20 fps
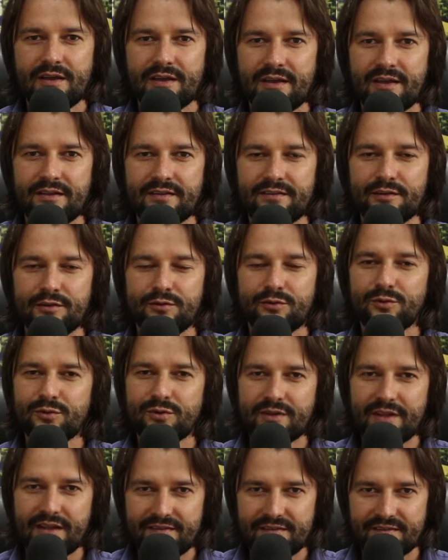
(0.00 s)
eh, se
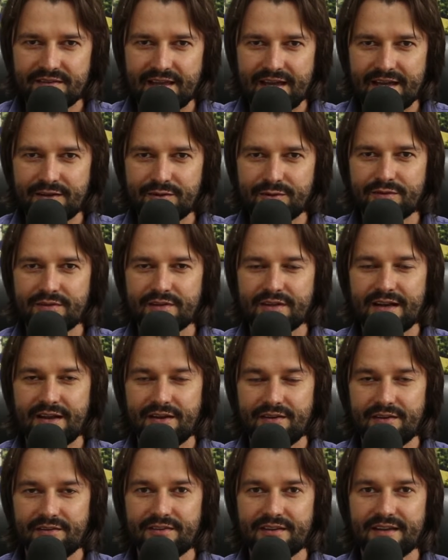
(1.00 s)
tudo der certo,
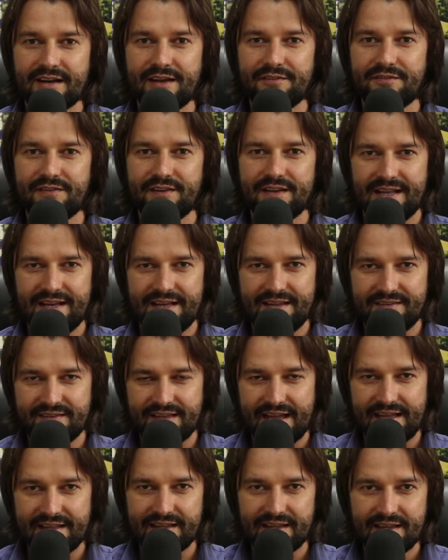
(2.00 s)
será, será
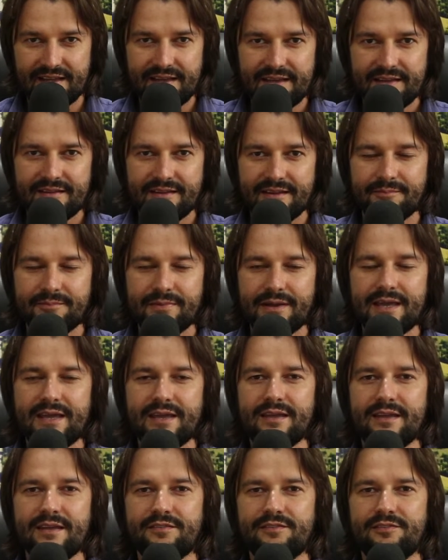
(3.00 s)
finalizada.
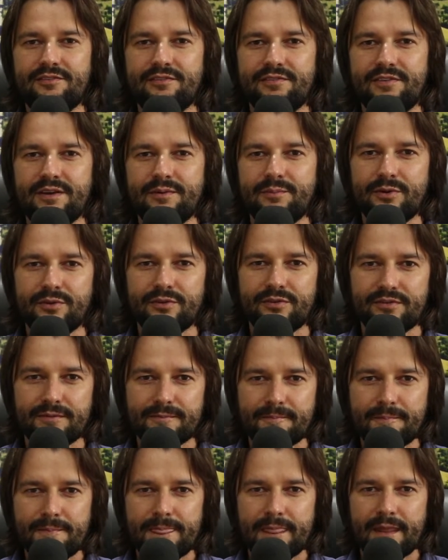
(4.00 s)
Também estivemos
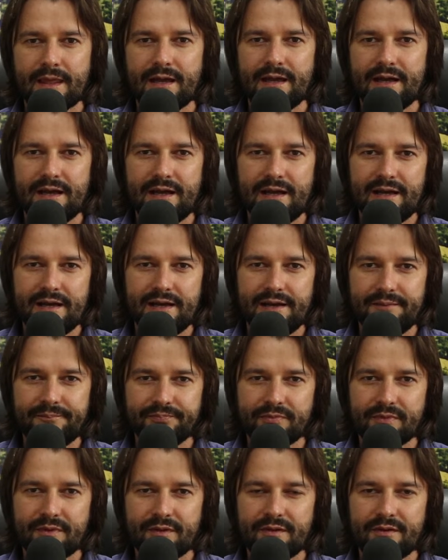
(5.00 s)
ah,
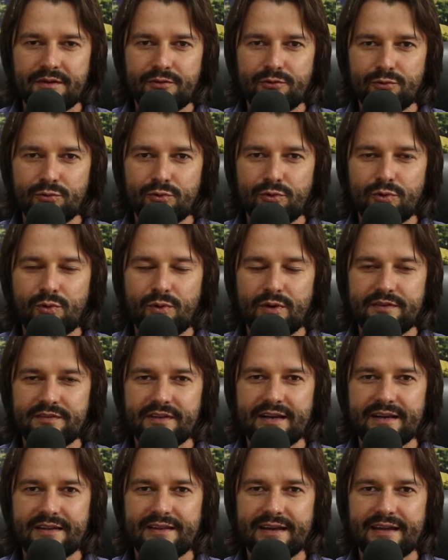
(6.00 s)
junto com a
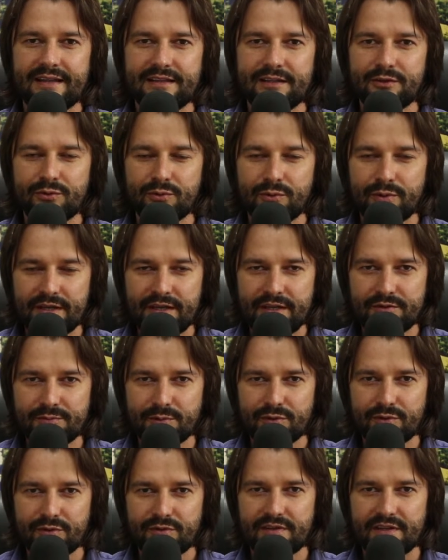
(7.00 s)
Secretaria de
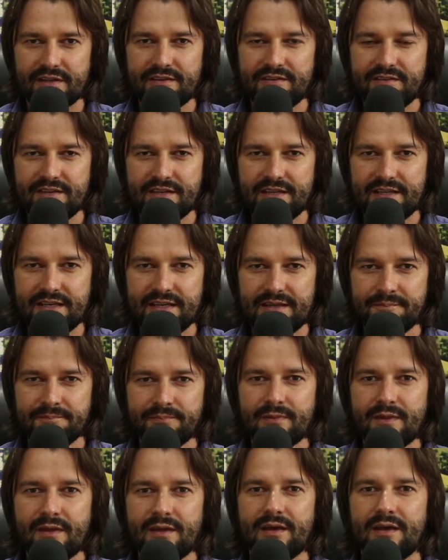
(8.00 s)
Turismo do Santini,
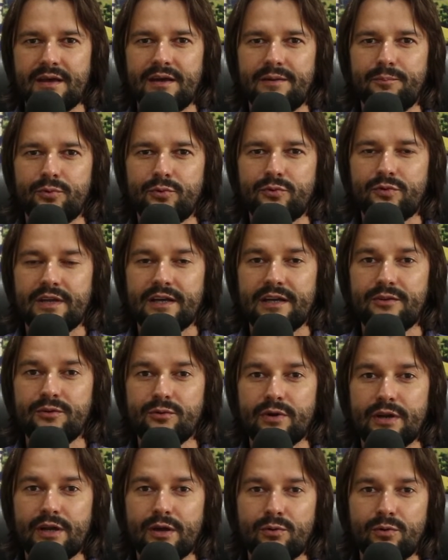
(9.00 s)
eh,
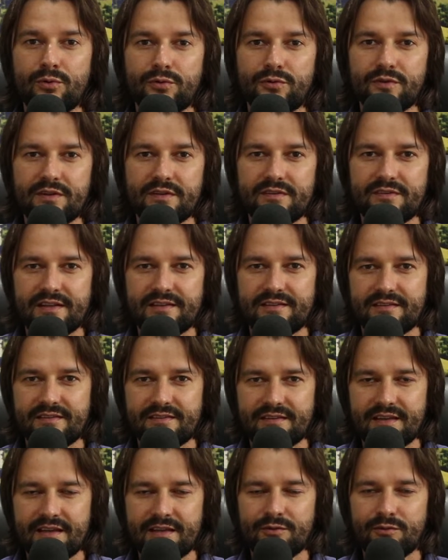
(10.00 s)
buscando um recurso de
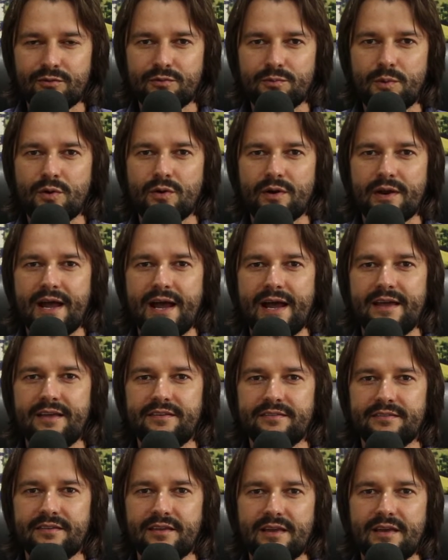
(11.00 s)
700 mil
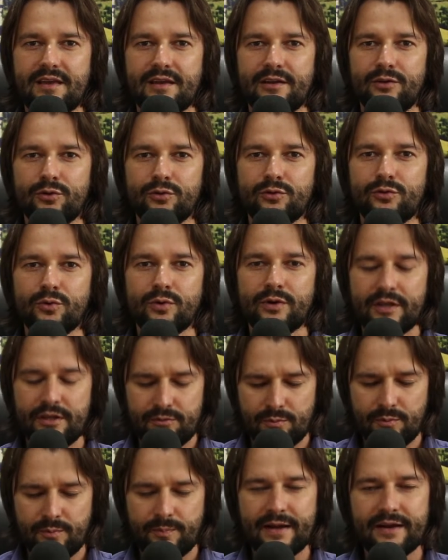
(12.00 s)
reais no
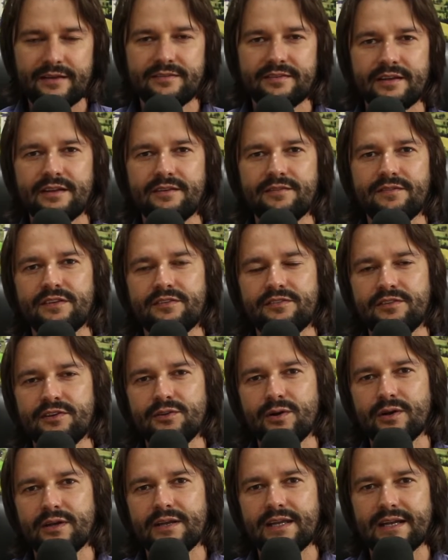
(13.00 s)
turismo para ser
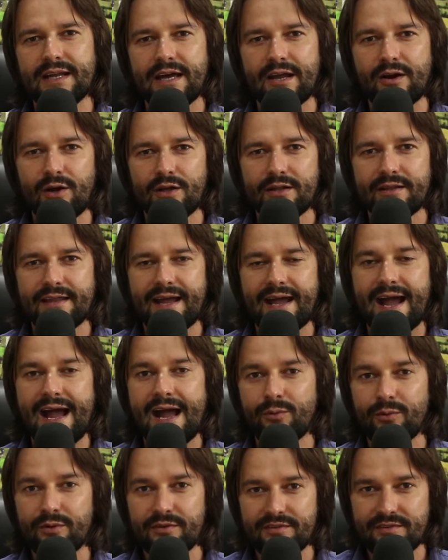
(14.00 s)
investido aqui na rota
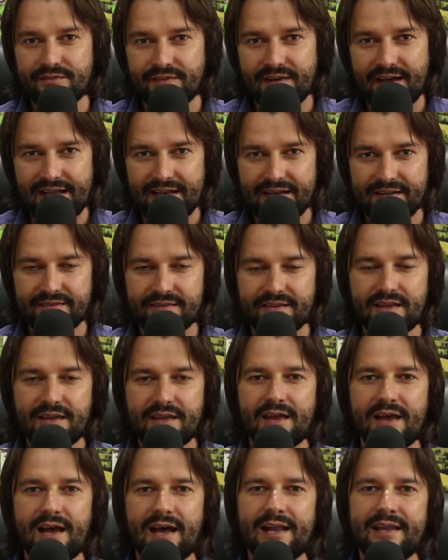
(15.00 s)
Águas e Vales,
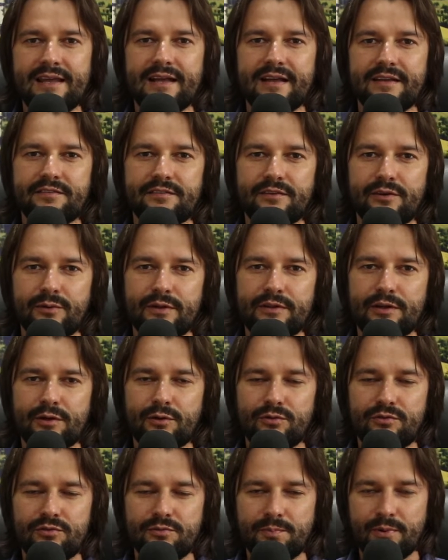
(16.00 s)
a ligação entre
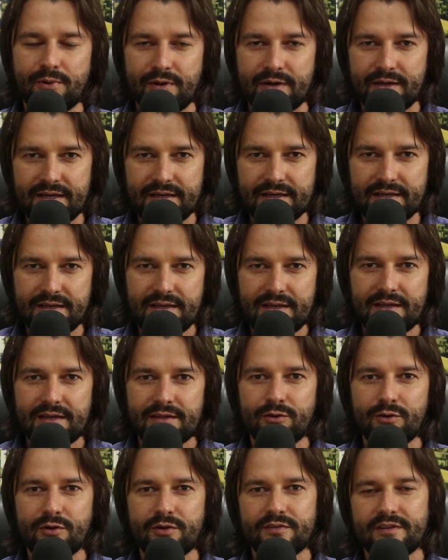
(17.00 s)
Cotiporã,
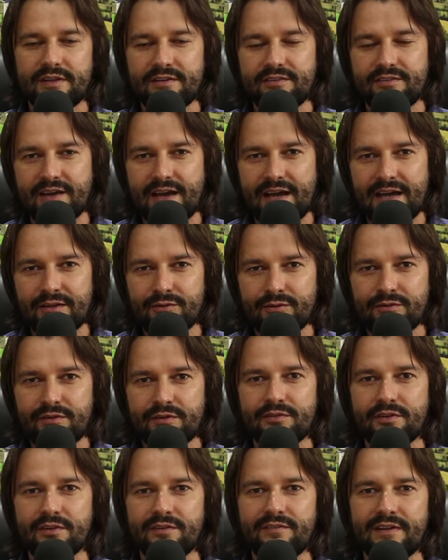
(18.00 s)
Dois Lajeados
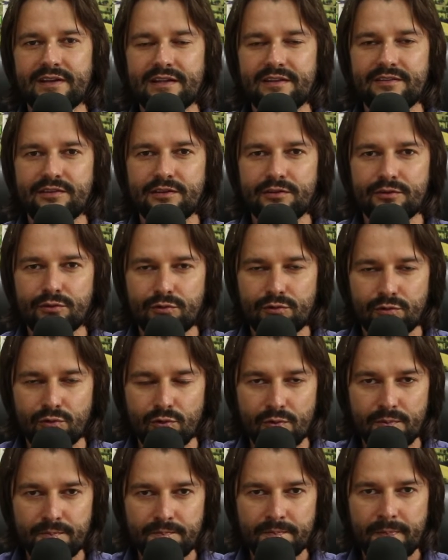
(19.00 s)
e São Valentim do
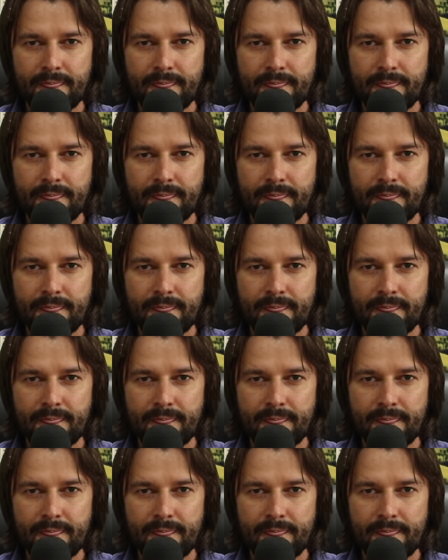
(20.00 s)
Sul.